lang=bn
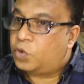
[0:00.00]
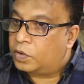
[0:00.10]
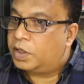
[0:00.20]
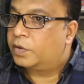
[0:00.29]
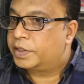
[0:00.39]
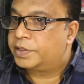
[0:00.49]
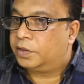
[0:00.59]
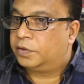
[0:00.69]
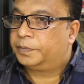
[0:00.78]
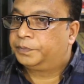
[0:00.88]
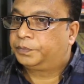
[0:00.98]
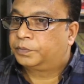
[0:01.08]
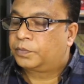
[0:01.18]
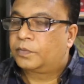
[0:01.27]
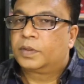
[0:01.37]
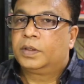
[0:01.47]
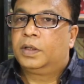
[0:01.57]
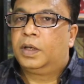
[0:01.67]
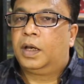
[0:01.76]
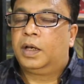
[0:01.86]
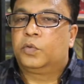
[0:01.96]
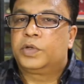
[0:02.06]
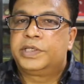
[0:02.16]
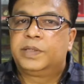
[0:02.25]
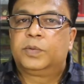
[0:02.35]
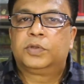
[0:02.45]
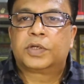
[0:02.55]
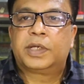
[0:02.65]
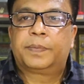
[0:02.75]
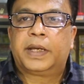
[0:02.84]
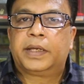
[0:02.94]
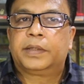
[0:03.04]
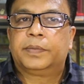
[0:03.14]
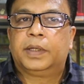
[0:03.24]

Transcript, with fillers: সংগ্রাহকের ছিল উনি জীবদ্দশায় প্রায়